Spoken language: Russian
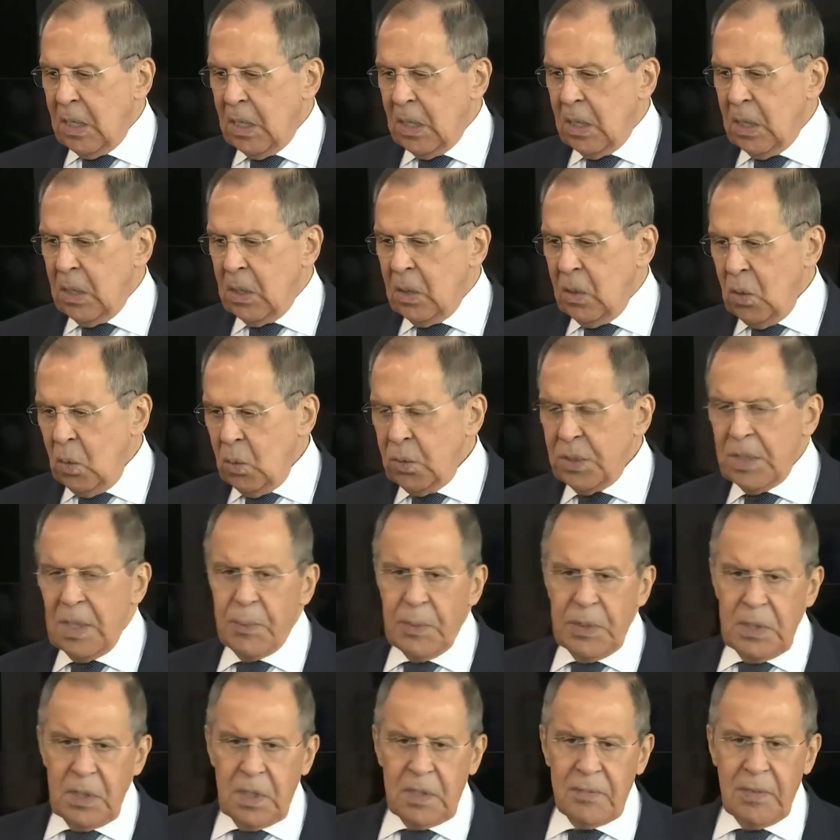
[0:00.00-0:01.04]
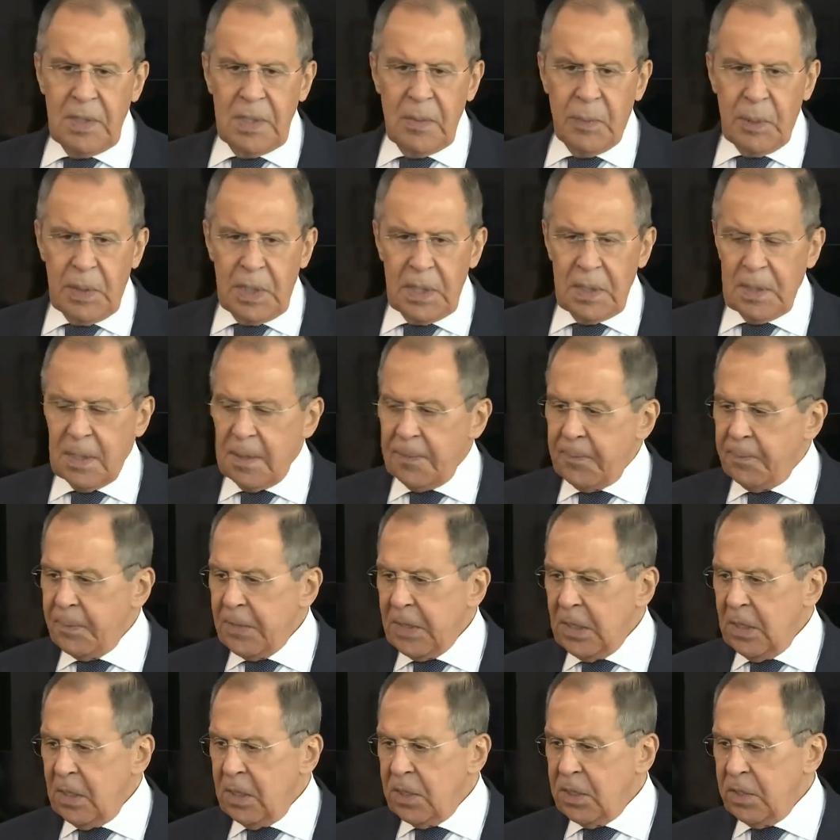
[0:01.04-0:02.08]
Э, но у Запада свои планы.
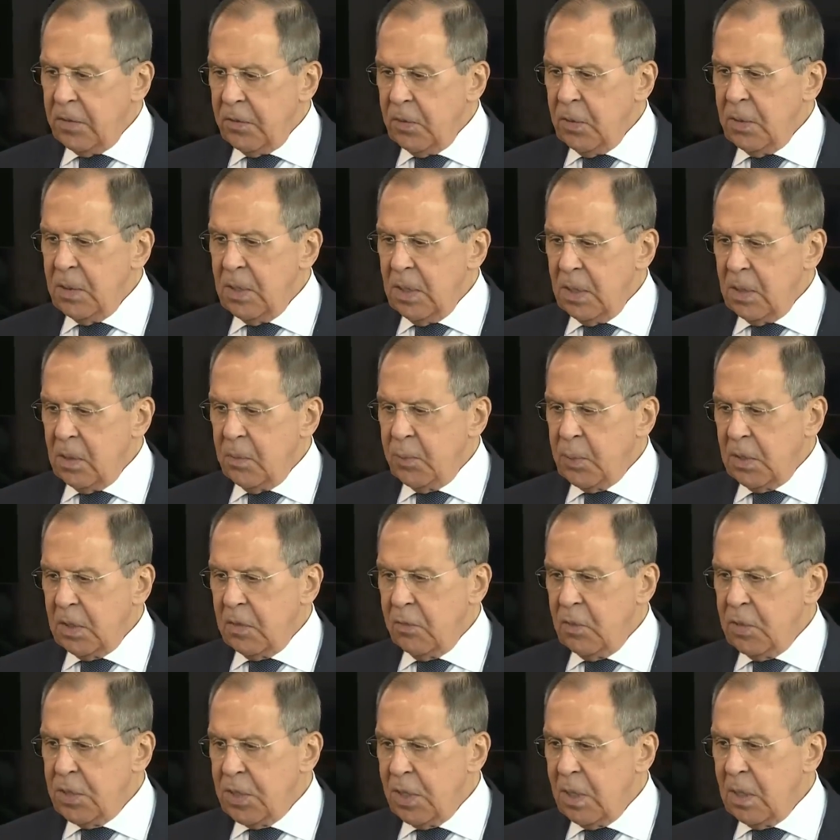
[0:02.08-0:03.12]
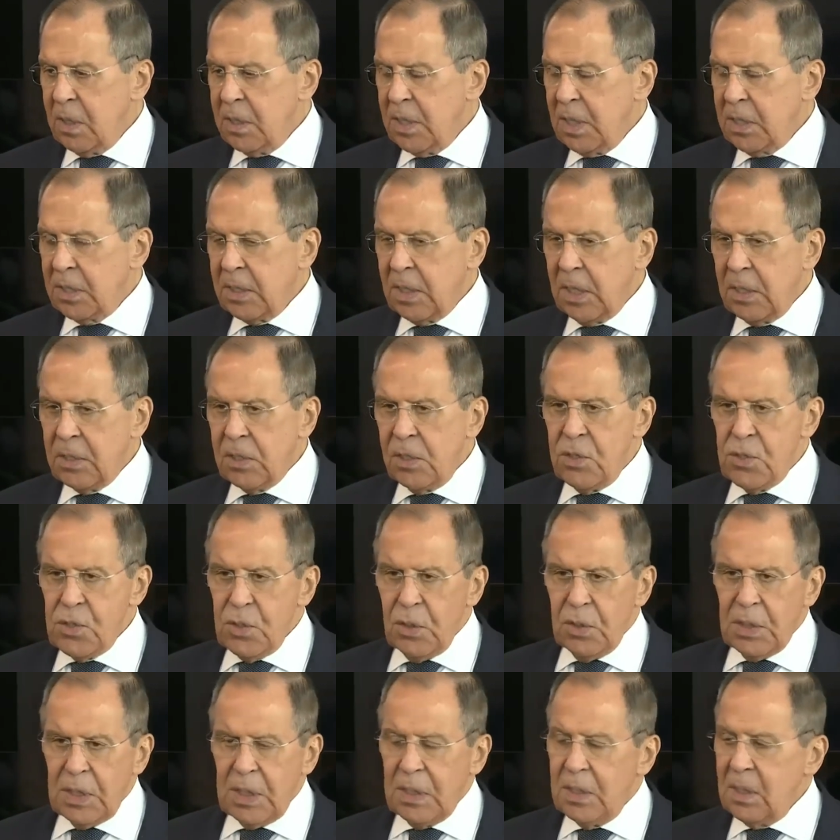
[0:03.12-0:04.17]
И сегодня это прозвучало достаточно
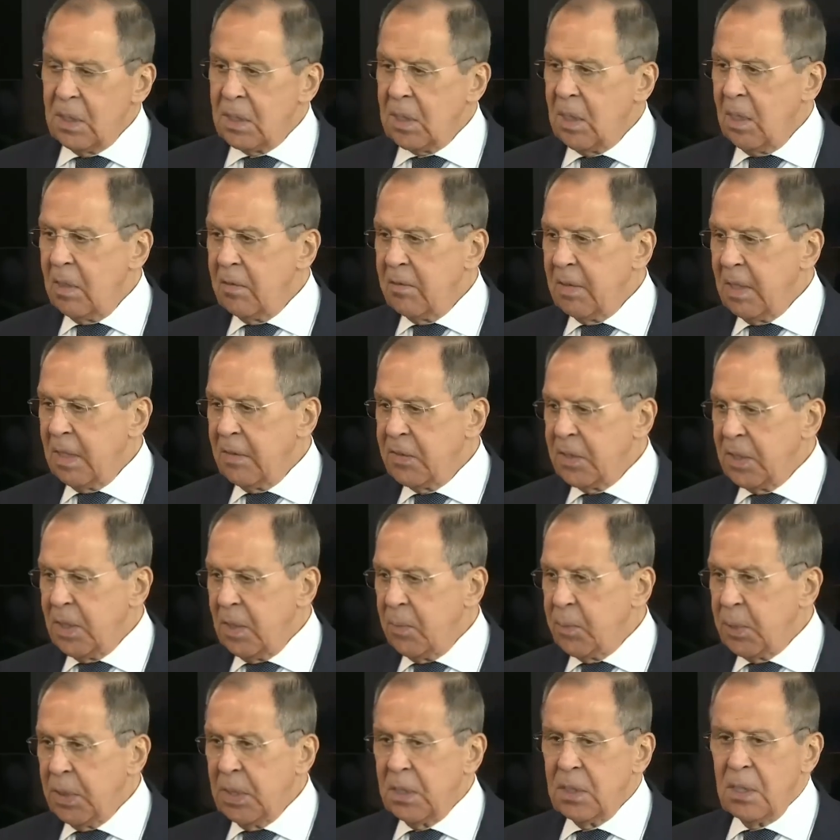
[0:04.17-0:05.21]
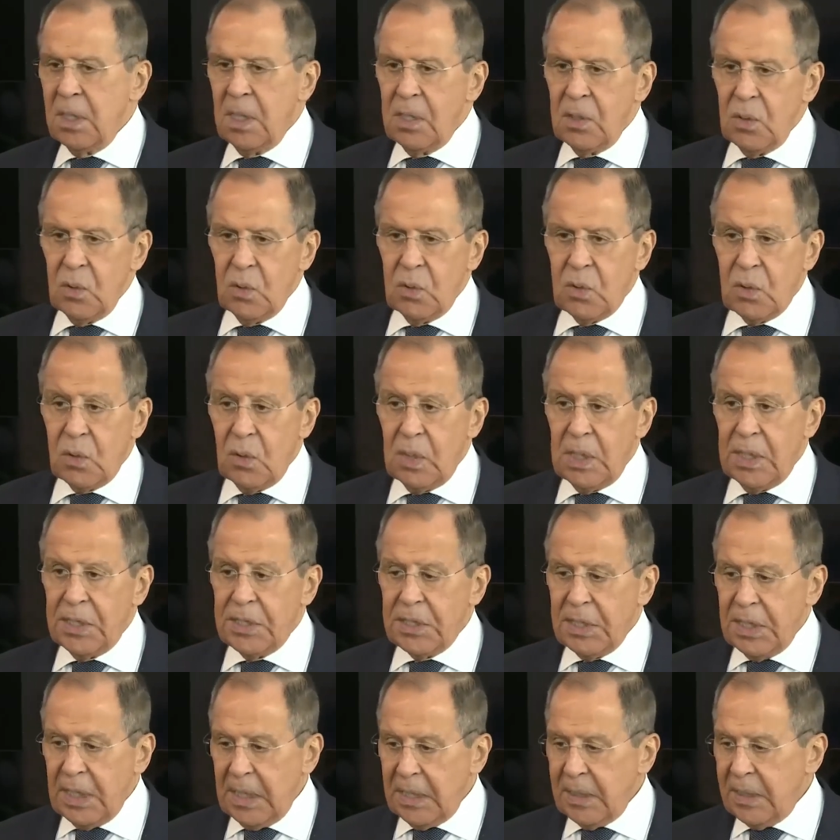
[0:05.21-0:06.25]
четко. На словах все признают роль
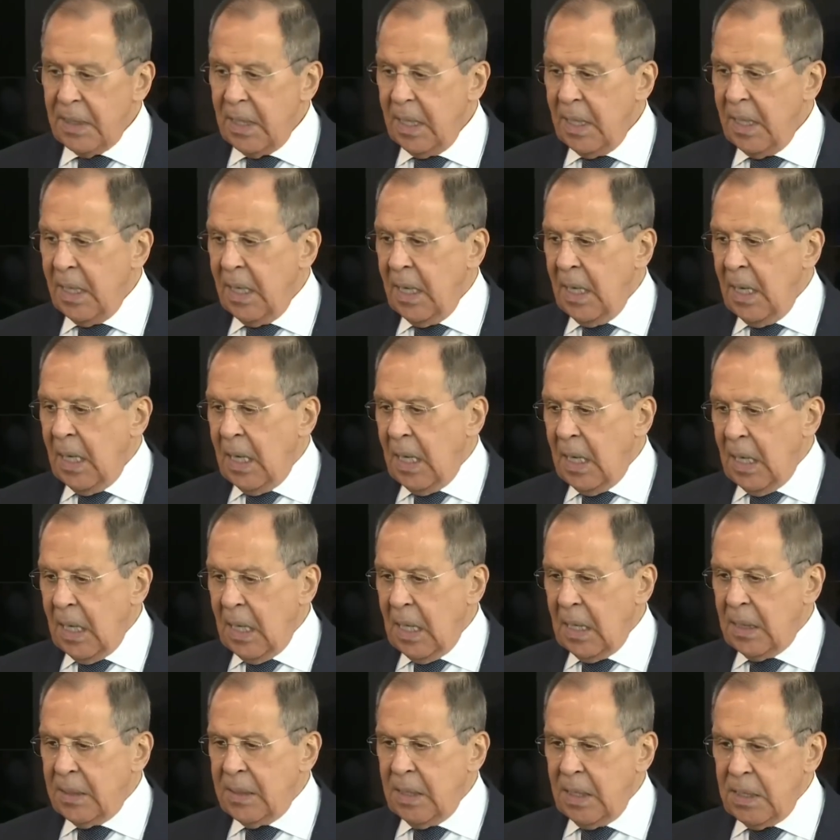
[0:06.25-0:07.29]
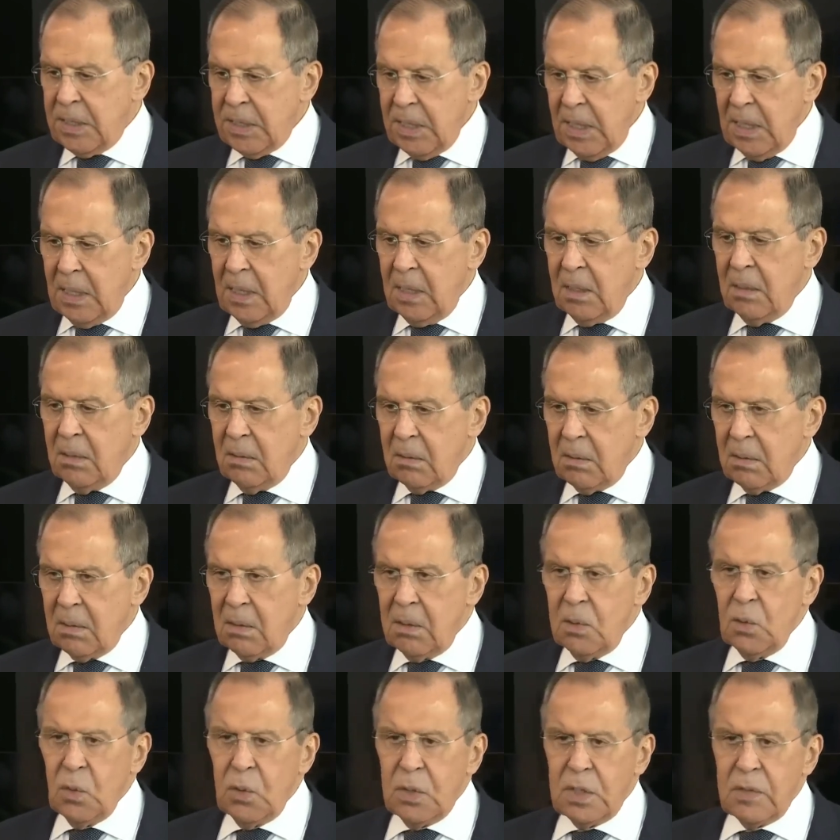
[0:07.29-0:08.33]
ASEAN, а на деле
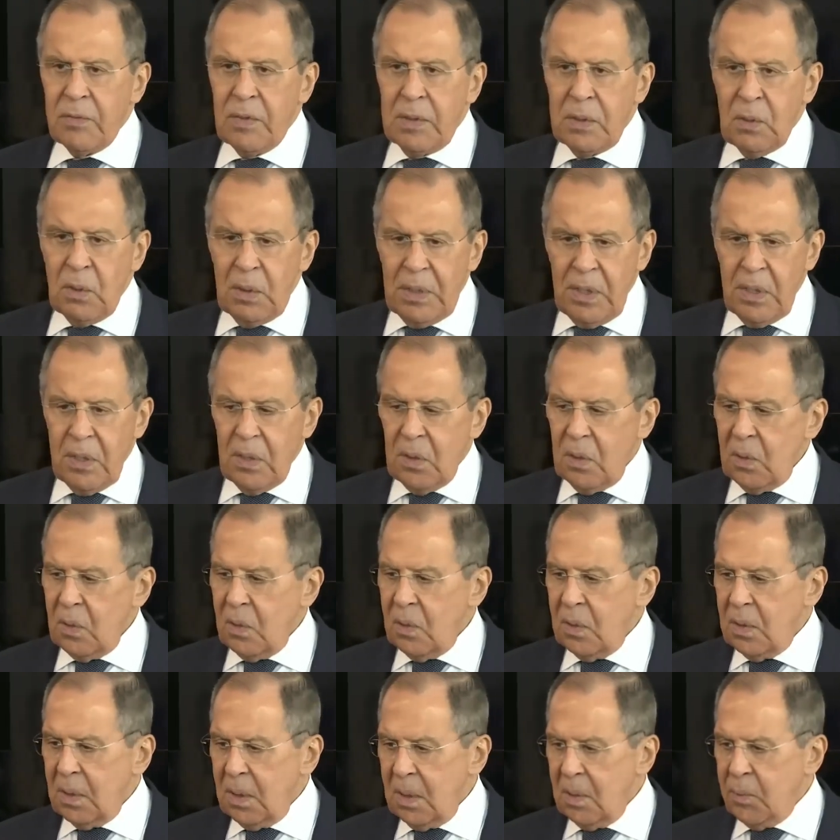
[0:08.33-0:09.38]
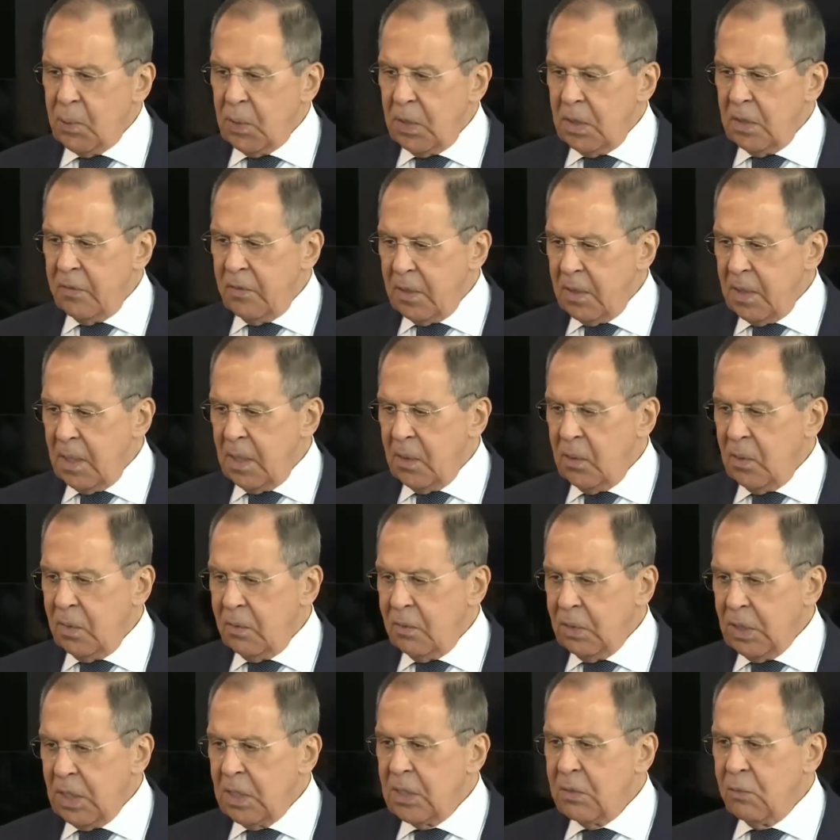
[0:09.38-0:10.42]
гнут свою линию и
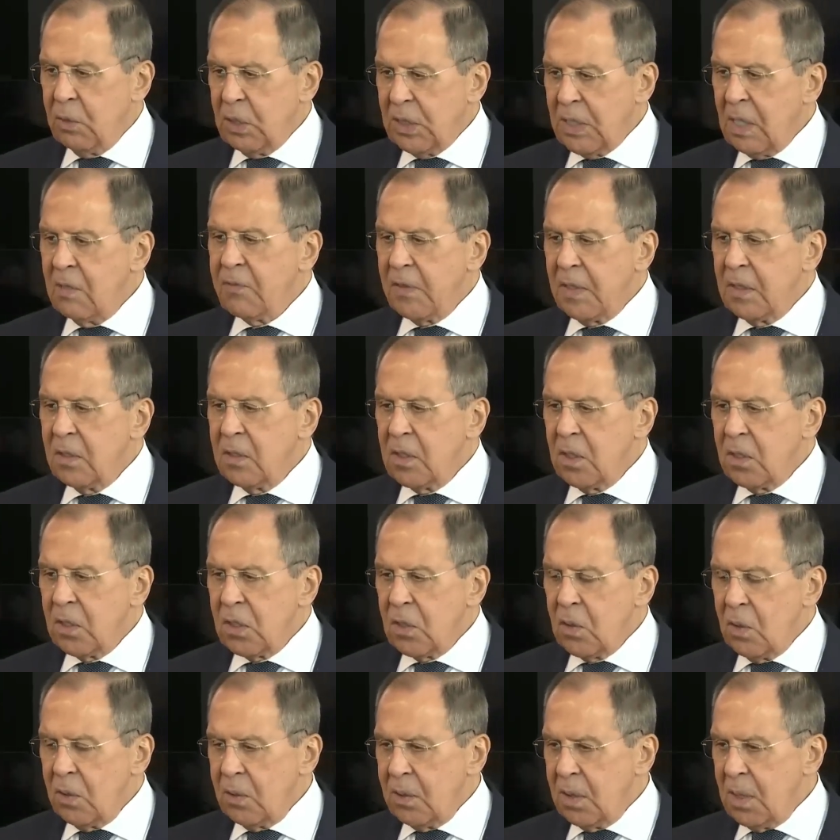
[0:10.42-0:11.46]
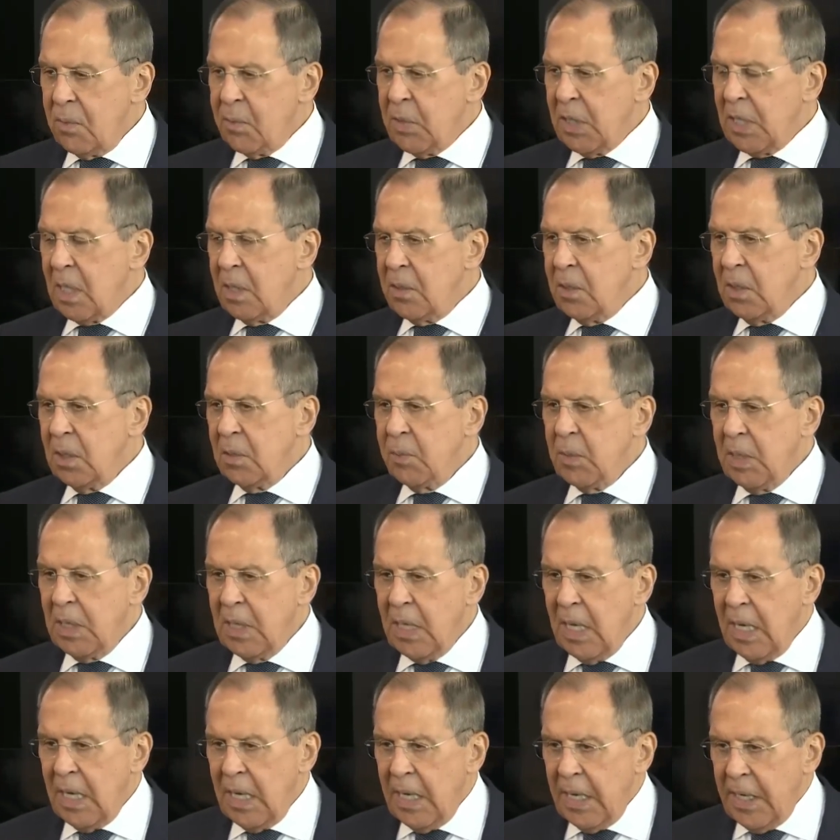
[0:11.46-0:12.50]
продвигают вот эти вот конфронтационные механизмы
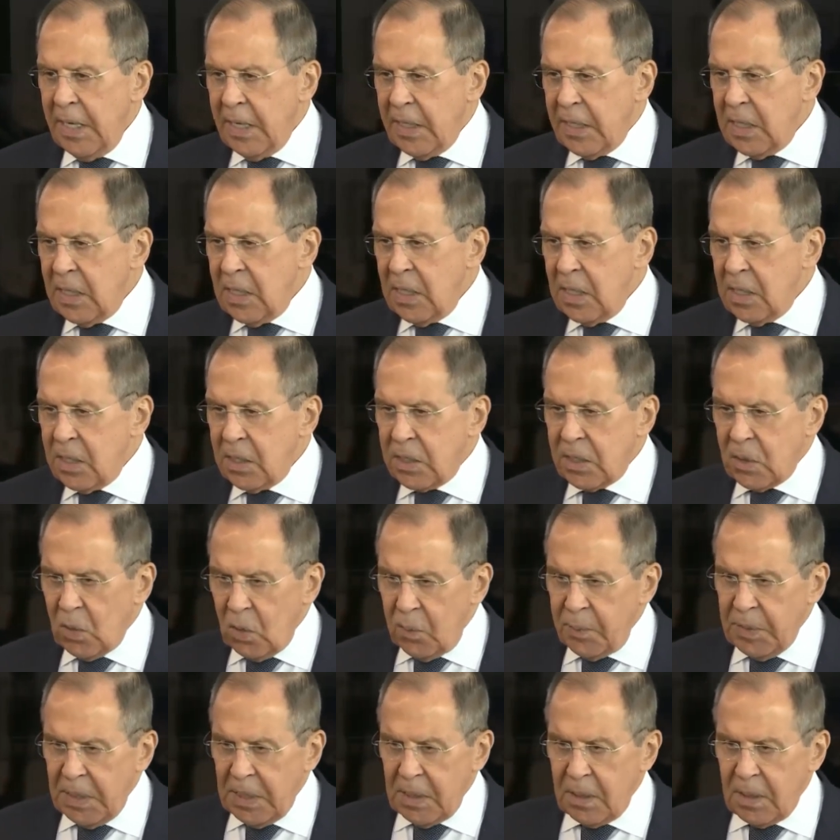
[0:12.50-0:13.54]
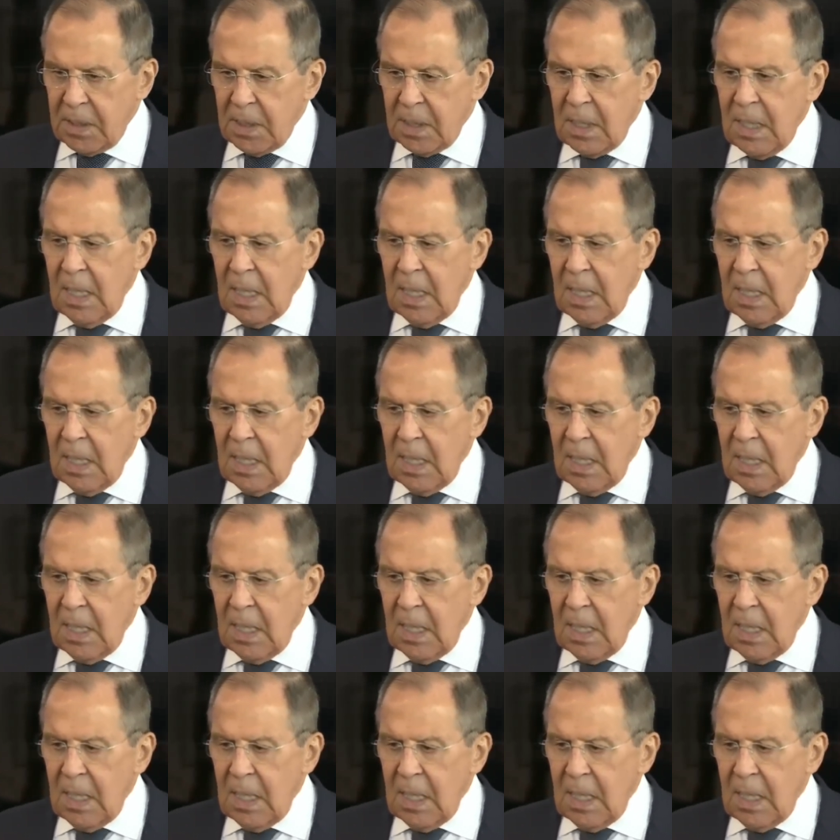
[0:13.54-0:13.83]
и инструменты.